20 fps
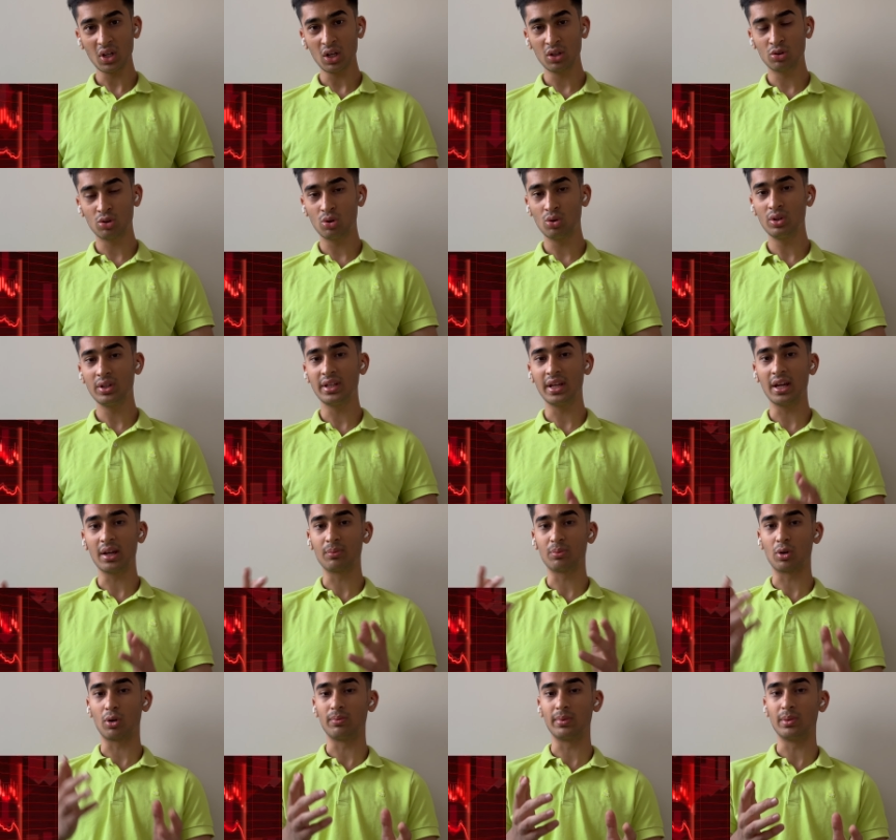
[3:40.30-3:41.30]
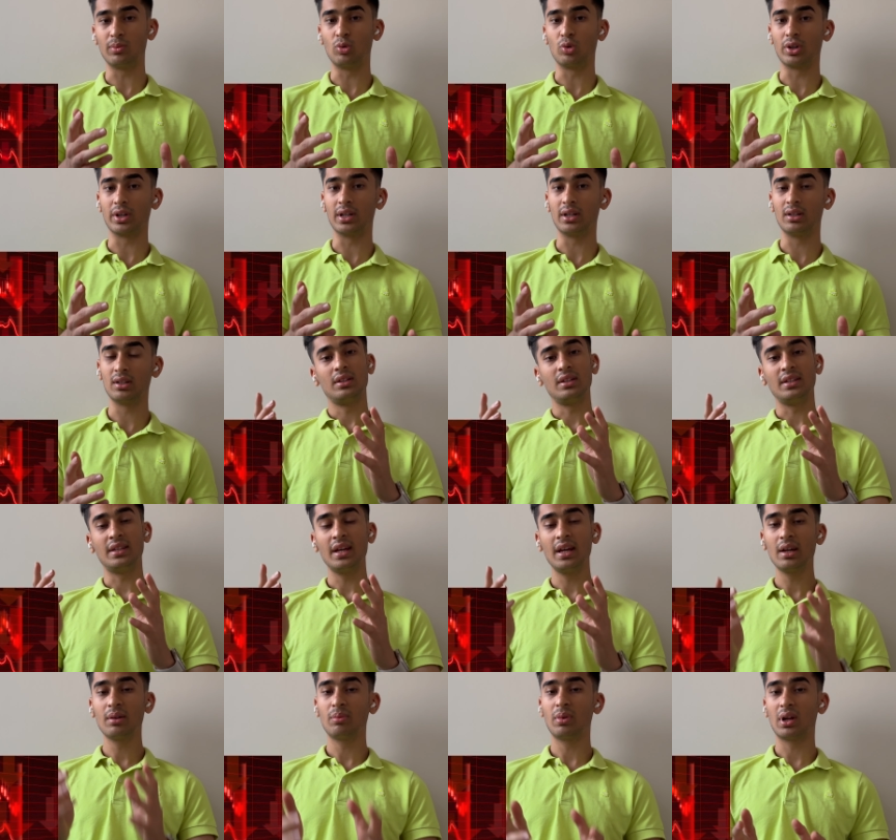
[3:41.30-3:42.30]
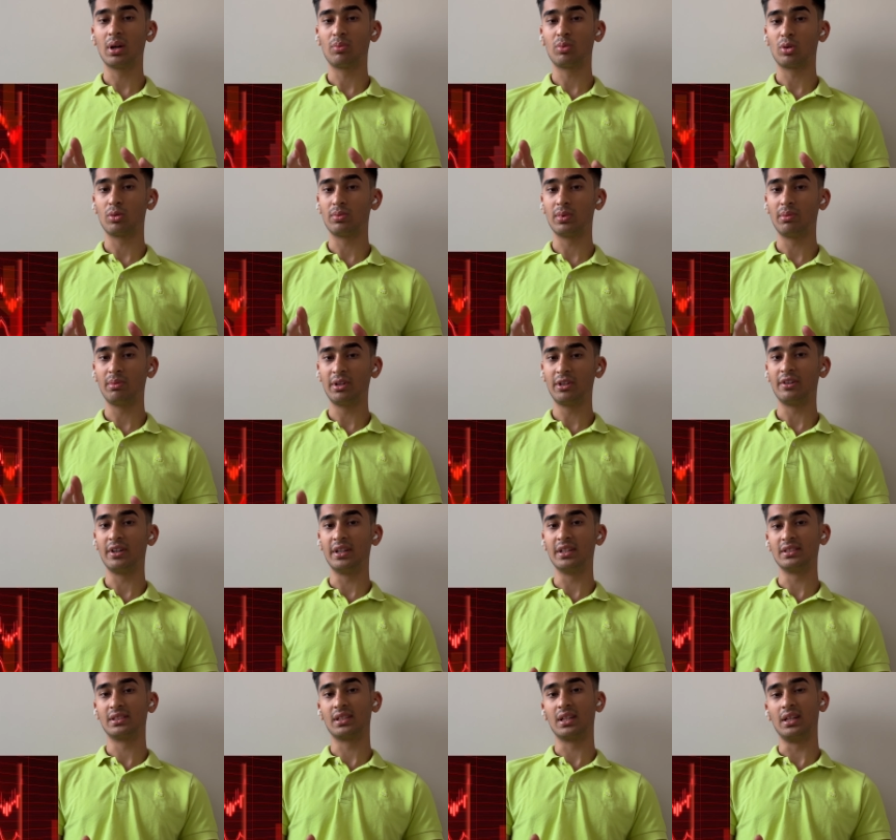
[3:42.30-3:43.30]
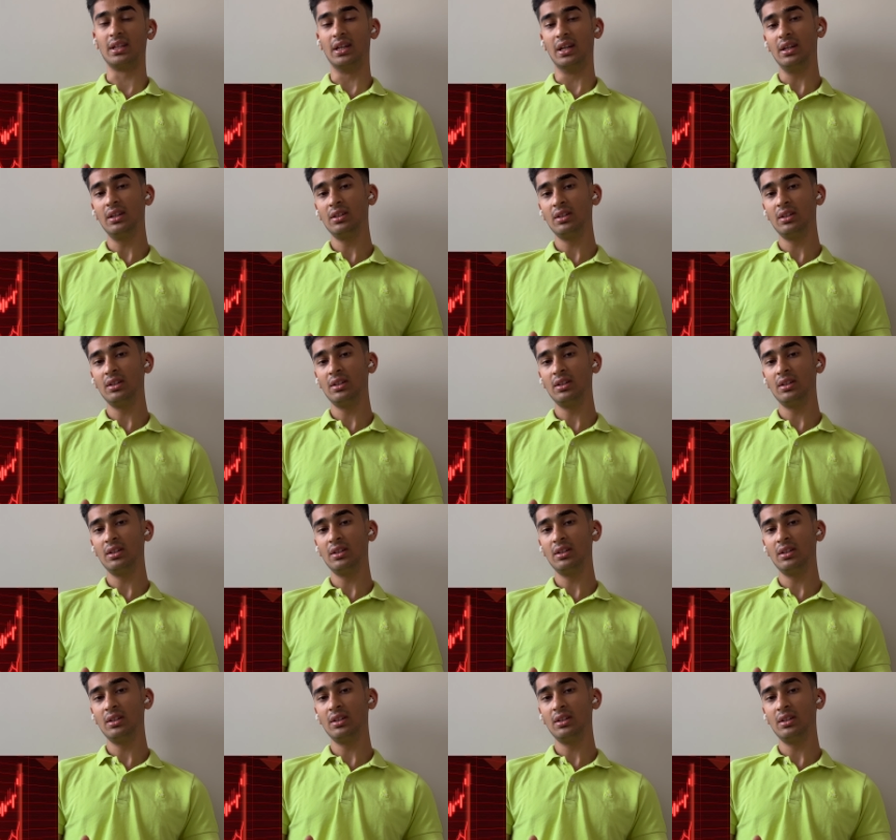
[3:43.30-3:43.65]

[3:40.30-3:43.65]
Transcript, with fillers: तो ये एक प्रॉब्लम हो गया ये एक बड़ा प्रॉब्लम है ट्रेडर्स के लिए